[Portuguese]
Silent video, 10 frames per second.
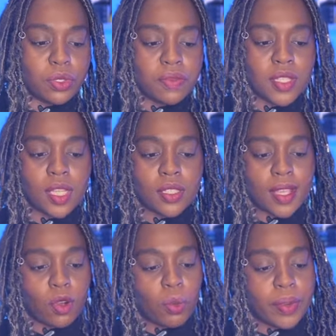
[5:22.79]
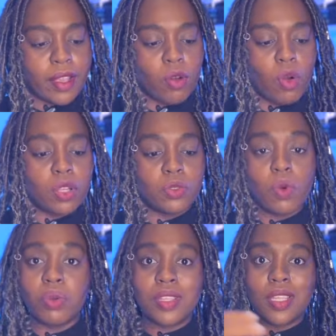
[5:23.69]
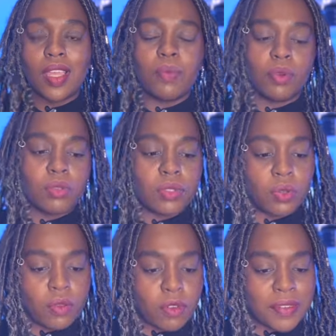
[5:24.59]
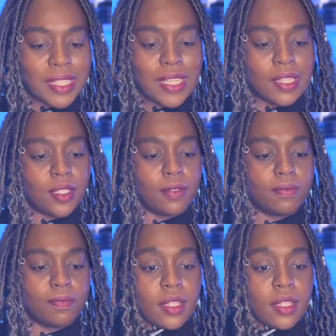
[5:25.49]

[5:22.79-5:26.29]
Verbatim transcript: se você quiser acompanhar o código ou quiser reproduzir o que eu vou fazer aqui.